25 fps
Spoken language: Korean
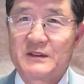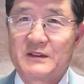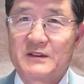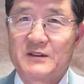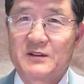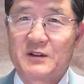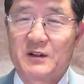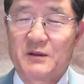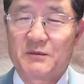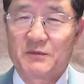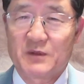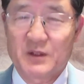
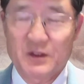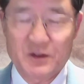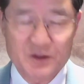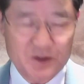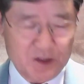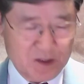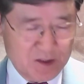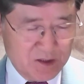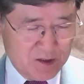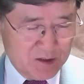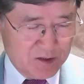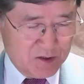함께
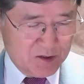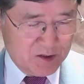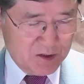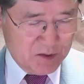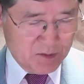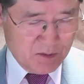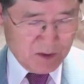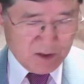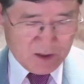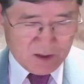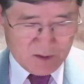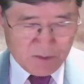
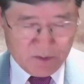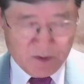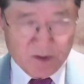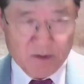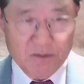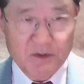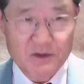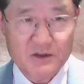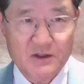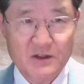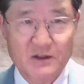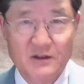찬양드리며 하나
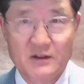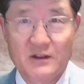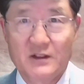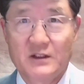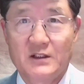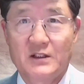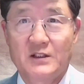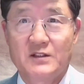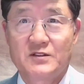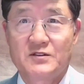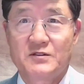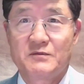예배자로
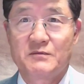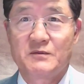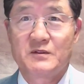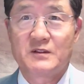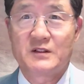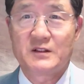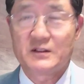나가겠습니다.